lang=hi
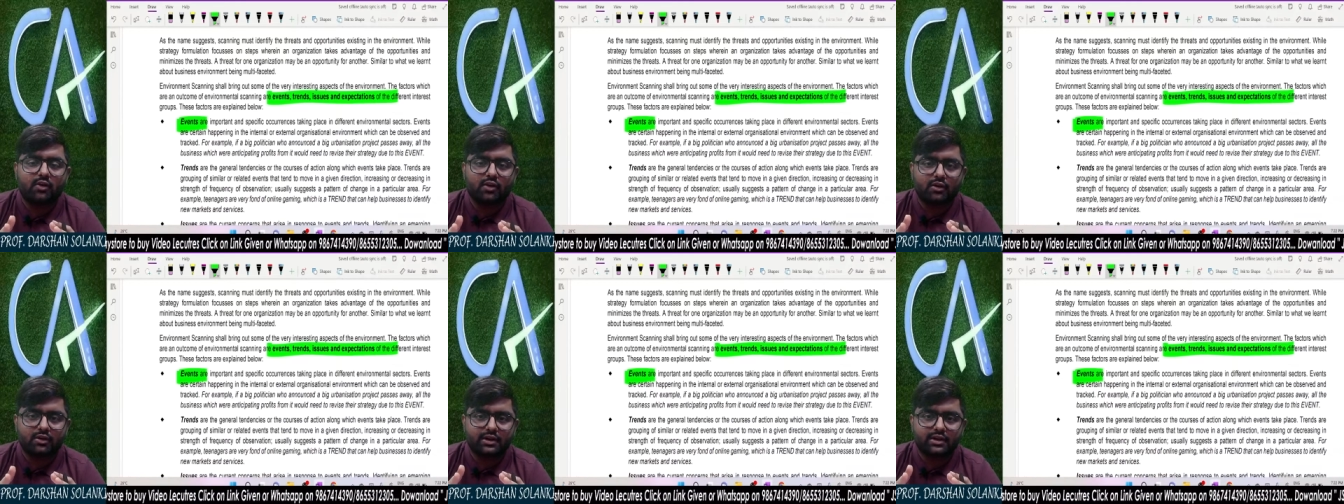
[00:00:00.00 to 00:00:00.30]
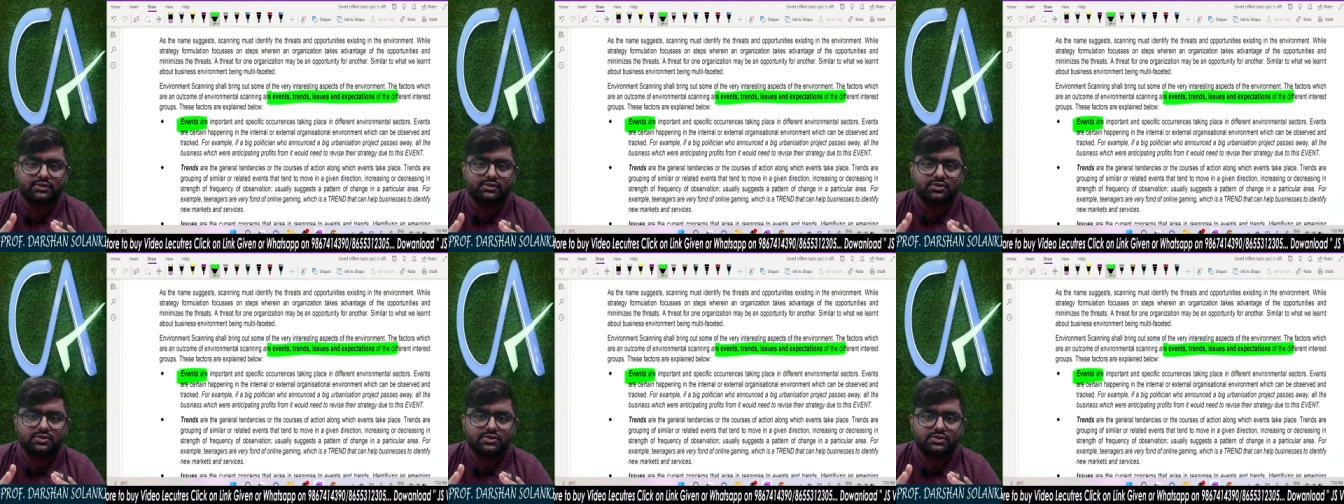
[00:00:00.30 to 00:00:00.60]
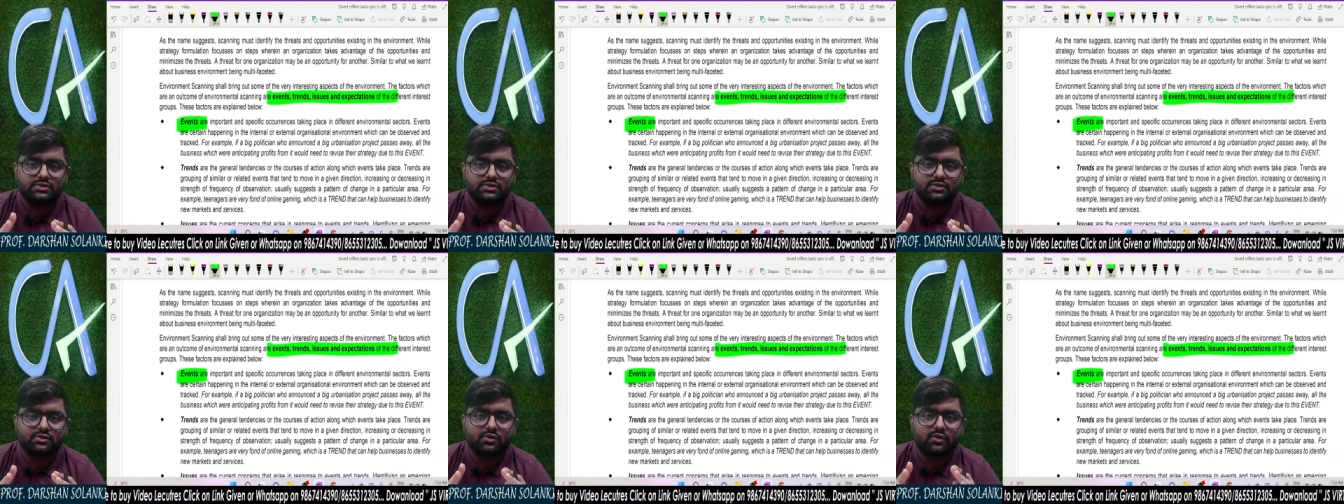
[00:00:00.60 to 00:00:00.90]
ऑरेंज
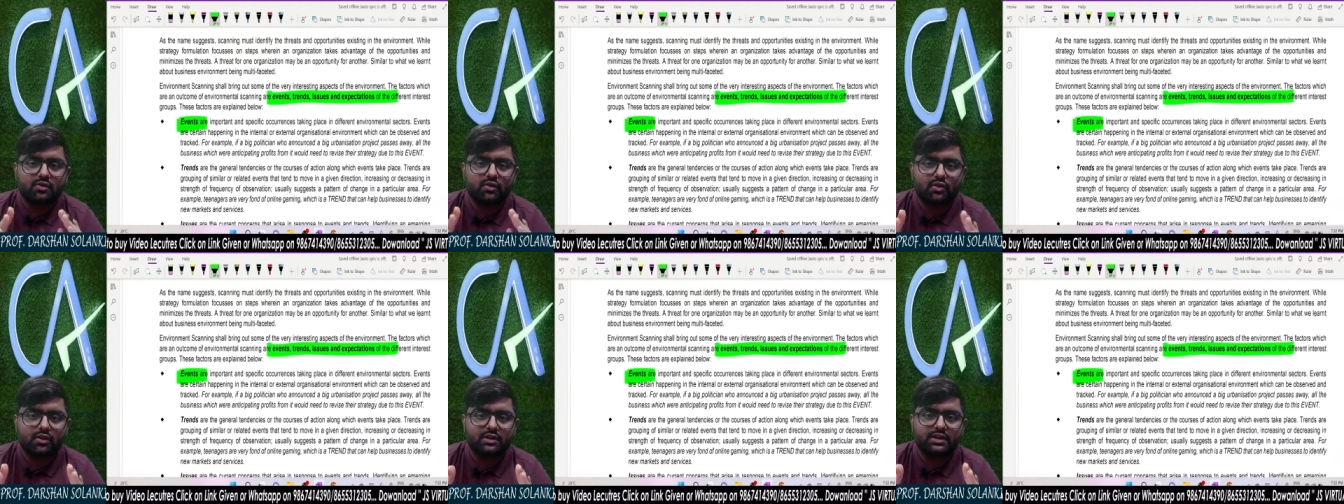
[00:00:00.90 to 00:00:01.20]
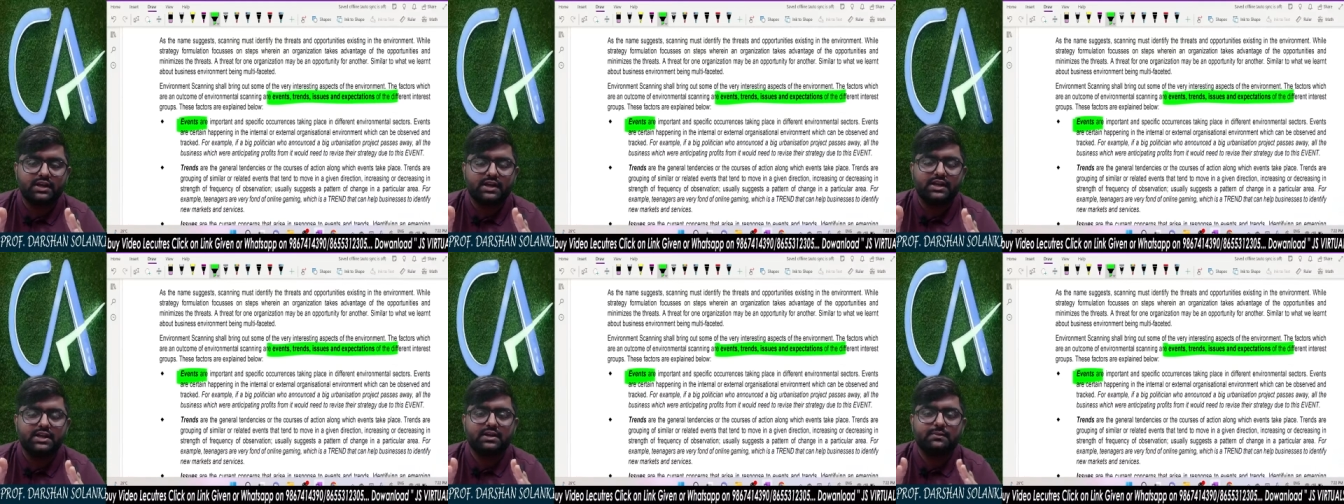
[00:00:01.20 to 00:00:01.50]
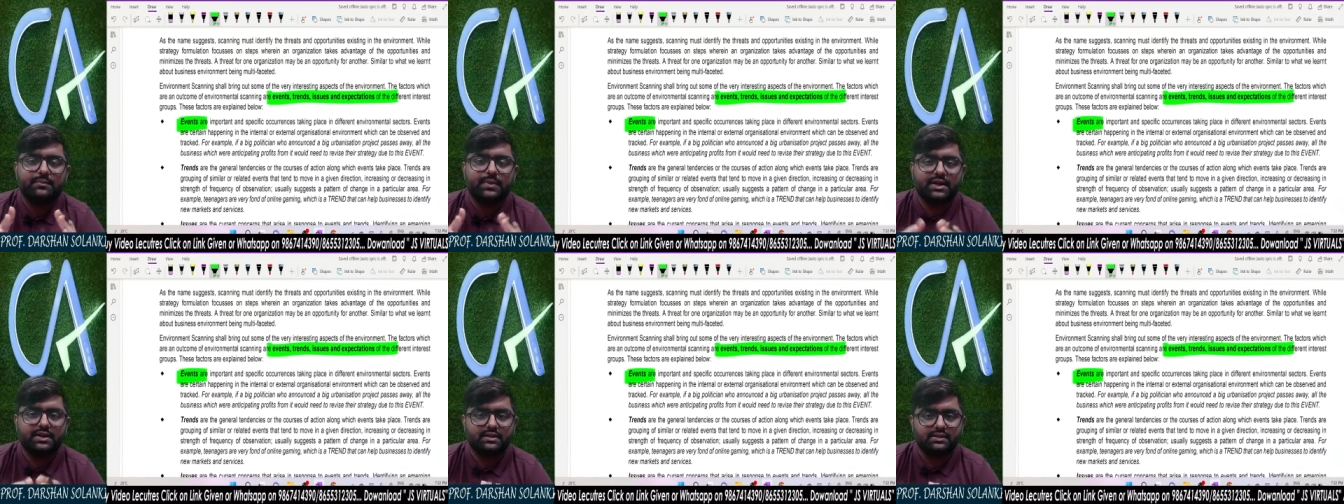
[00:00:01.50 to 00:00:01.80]
ऑन
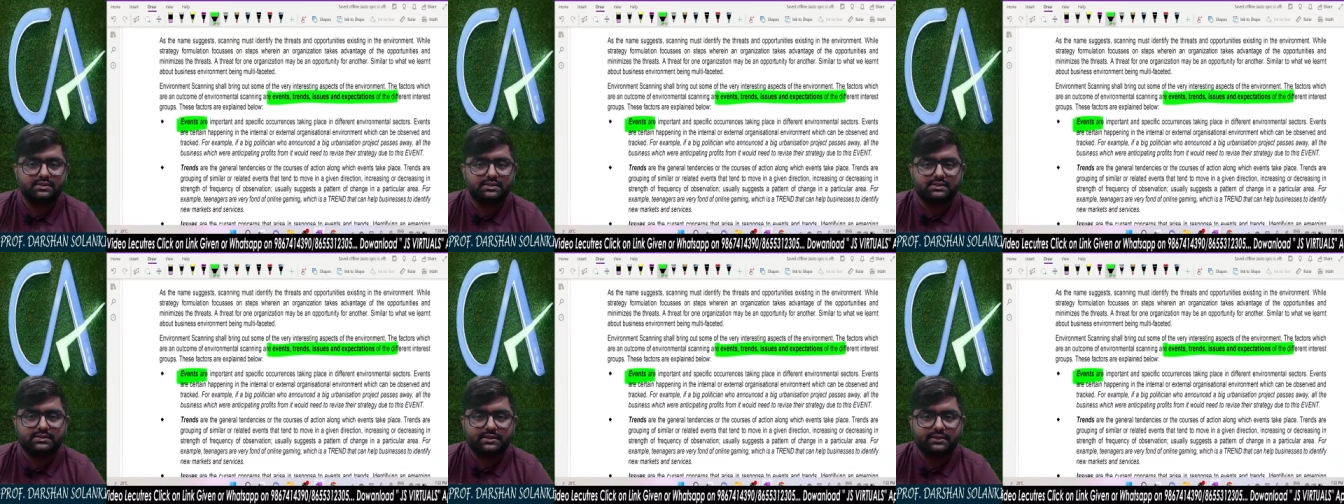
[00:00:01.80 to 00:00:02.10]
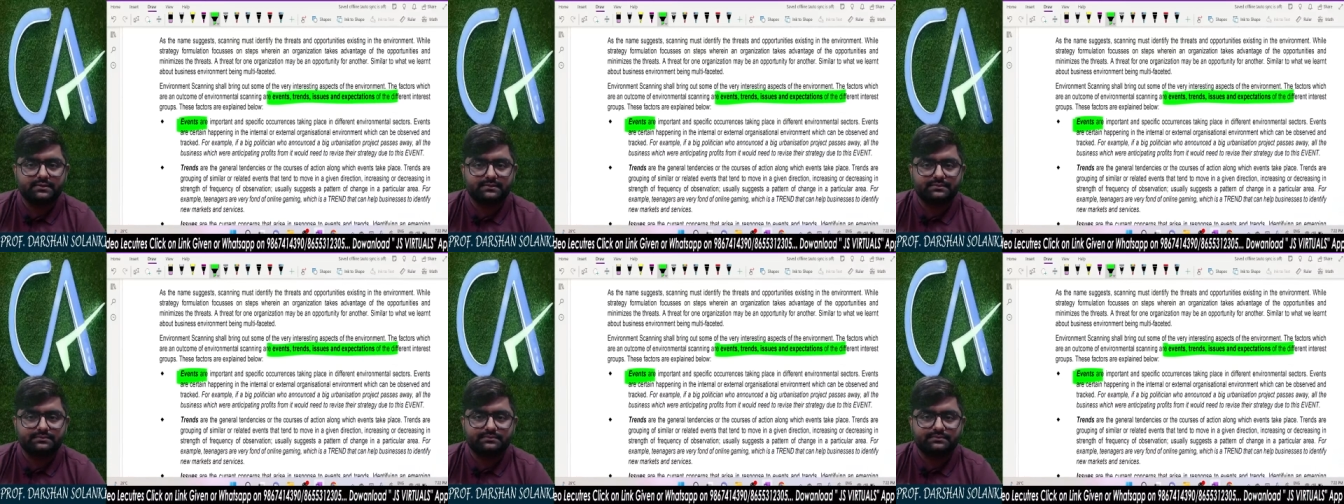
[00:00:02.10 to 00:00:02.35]
इंडिपेंडेंस डे